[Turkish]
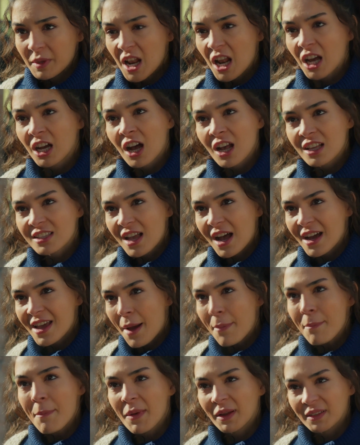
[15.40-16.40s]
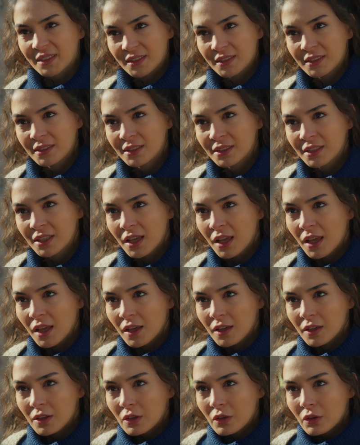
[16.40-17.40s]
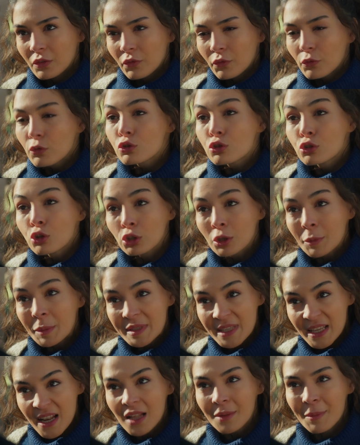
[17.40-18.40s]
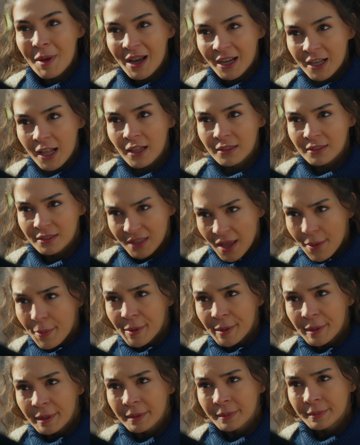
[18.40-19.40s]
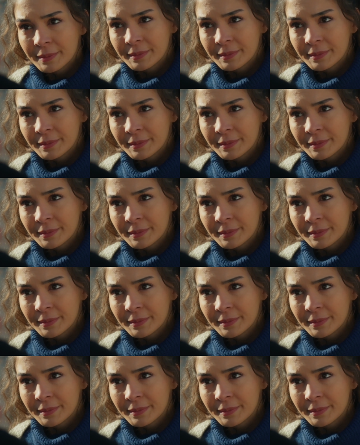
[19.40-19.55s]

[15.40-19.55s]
Miran kaza yapmadı. Füsun onu bizden almaya kalktı değil mi?